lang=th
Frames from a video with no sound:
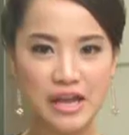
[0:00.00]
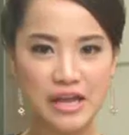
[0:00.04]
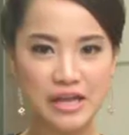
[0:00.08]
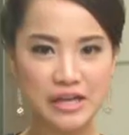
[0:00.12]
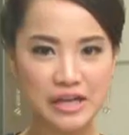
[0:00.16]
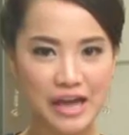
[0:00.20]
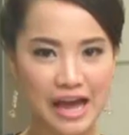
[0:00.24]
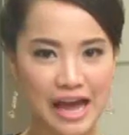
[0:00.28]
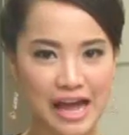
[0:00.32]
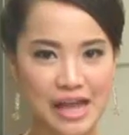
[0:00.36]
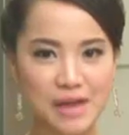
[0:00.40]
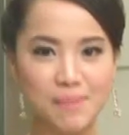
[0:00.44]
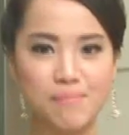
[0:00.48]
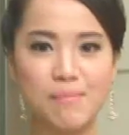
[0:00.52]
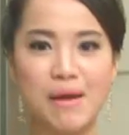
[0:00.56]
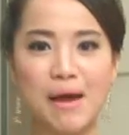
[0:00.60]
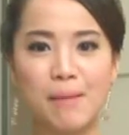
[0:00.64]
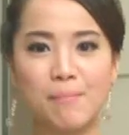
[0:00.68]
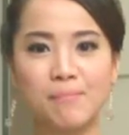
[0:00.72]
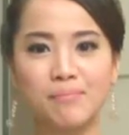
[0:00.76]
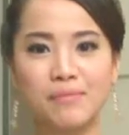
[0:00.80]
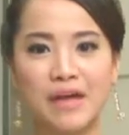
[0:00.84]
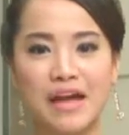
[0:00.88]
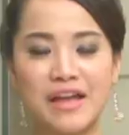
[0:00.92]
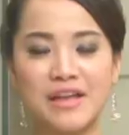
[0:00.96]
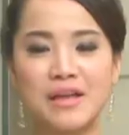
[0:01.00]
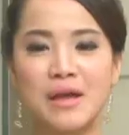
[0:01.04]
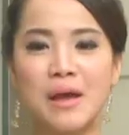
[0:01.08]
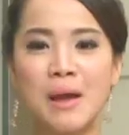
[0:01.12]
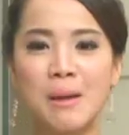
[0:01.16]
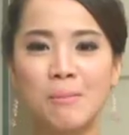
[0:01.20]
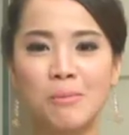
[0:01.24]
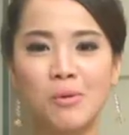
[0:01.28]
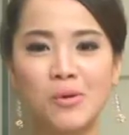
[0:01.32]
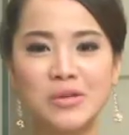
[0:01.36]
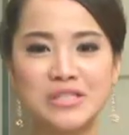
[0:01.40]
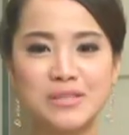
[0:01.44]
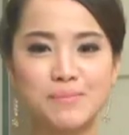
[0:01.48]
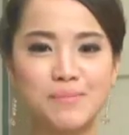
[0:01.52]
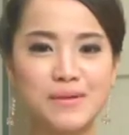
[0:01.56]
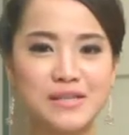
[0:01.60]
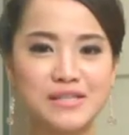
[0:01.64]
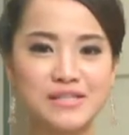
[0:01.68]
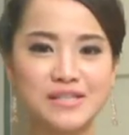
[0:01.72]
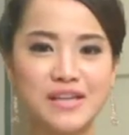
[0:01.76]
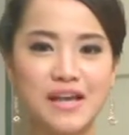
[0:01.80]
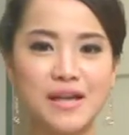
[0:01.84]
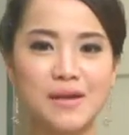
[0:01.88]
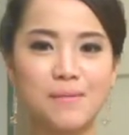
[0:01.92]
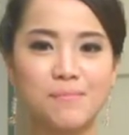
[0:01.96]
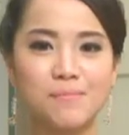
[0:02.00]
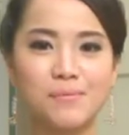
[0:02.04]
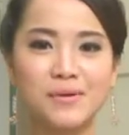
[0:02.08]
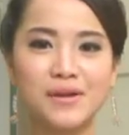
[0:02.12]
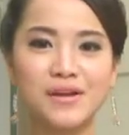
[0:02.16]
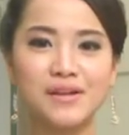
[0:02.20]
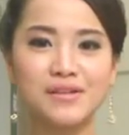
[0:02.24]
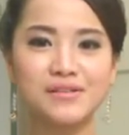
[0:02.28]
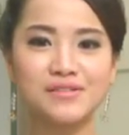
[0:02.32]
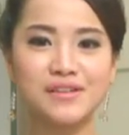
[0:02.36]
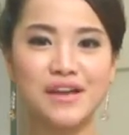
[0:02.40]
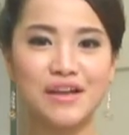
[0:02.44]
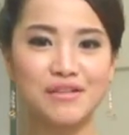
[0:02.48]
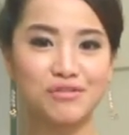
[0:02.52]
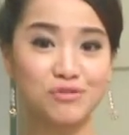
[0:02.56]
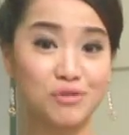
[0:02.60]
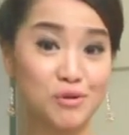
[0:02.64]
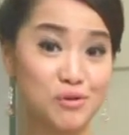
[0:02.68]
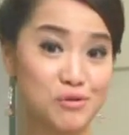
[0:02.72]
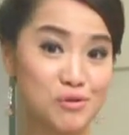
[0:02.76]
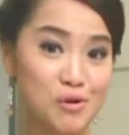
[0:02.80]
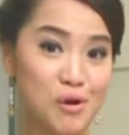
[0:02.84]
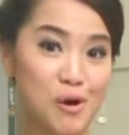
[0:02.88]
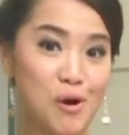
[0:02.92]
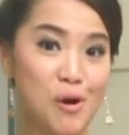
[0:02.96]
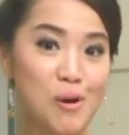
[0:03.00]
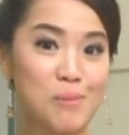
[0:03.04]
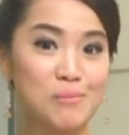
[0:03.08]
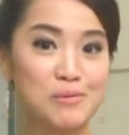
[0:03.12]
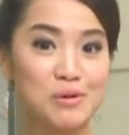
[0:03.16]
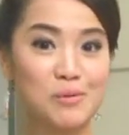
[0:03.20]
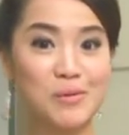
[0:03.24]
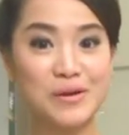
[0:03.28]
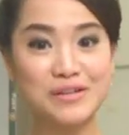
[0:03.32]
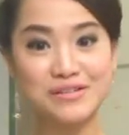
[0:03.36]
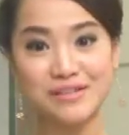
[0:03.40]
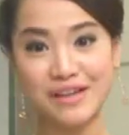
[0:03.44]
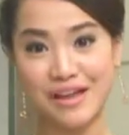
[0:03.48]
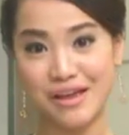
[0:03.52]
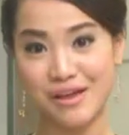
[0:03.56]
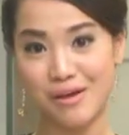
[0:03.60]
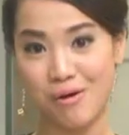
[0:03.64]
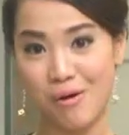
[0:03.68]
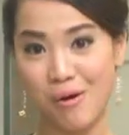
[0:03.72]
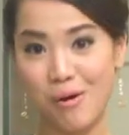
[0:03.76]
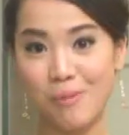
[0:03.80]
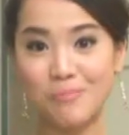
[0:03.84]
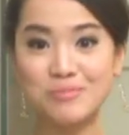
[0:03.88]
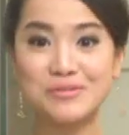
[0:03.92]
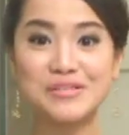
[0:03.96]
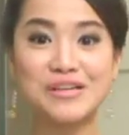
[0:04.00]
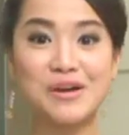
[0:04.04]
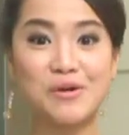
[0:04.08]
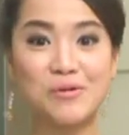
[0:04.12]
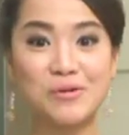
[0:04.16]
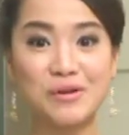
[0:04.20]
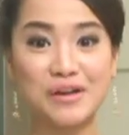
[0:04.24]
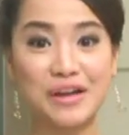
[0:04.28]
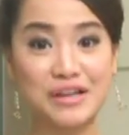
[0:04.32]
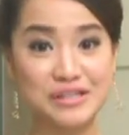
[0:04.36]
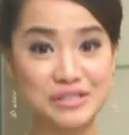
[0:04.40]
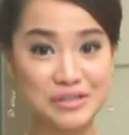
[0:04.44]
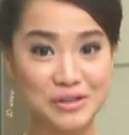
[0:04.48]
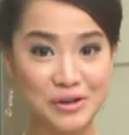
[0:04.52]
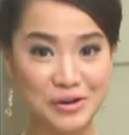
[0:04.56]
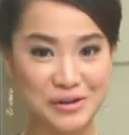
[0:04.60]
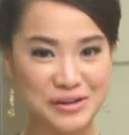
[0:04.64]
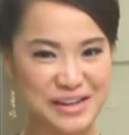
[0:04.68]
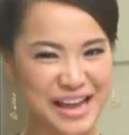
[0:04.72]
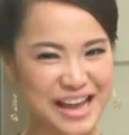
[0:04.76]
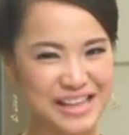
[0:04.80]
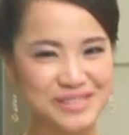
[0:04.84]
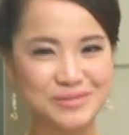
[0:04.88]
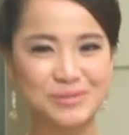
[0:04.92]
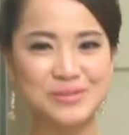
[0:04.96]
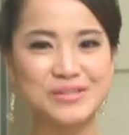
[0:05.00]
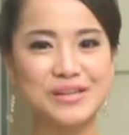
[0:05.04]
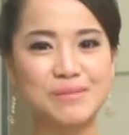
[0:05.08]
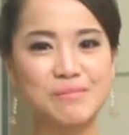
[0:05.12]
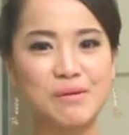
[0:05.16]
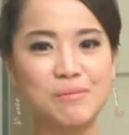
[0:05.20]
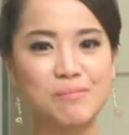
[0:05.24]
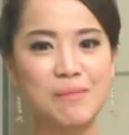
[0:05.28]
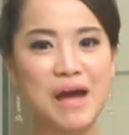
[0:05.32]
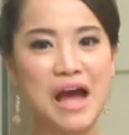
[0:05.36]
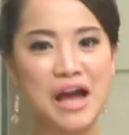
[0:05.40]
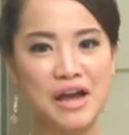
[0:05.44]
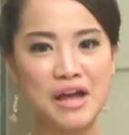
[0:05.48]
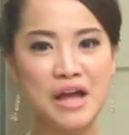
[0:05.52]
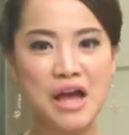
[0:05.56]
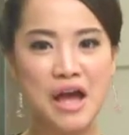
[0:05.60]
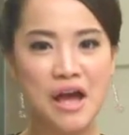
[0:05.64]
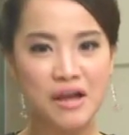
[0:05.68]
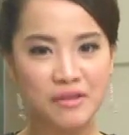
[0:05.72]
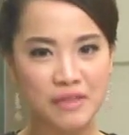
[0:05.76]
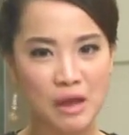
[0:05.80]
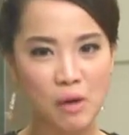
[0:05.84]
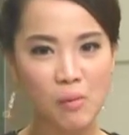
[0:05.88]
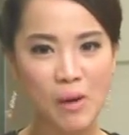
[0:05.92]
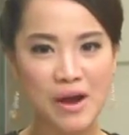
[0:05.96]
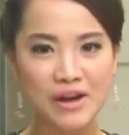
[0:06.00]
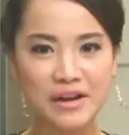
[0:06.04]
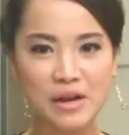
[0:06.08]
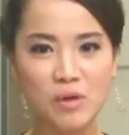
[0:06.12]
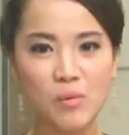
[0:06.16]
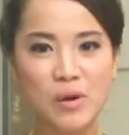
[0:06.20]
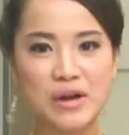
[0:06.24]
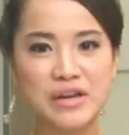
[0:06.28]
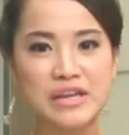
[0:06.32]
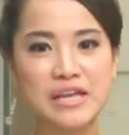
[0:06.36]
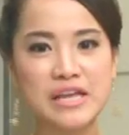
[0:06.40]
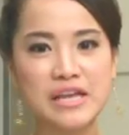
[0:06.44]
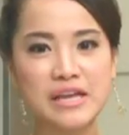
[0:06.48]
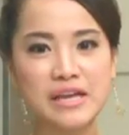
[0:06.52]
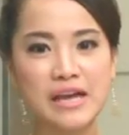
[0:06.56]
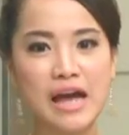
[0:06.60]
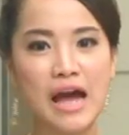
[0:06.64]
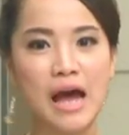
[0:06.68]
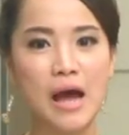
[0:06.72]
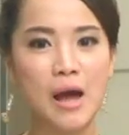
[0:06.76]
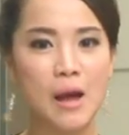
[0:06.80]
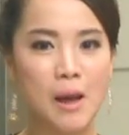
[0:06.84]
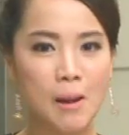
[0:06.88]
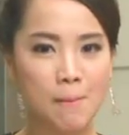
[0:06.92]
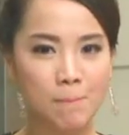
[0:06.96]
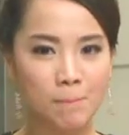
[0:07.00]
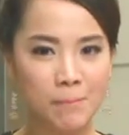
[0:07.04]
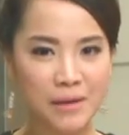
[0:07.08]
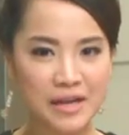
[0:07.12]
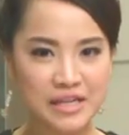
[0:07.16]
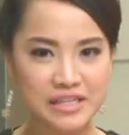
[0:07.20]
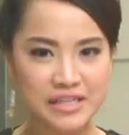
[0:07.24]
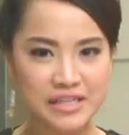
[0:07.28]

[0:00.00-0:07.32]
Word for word: ได้ไข่แบบไหน ไม่ว่าจะเป็นใส่พริกใส่ต้นหอมหรือว่าใส่หอมเจียวนะคะซึ่งก็น่าสนใจมากๆ แต่ว่าในวันนี้ค่ะ ไม่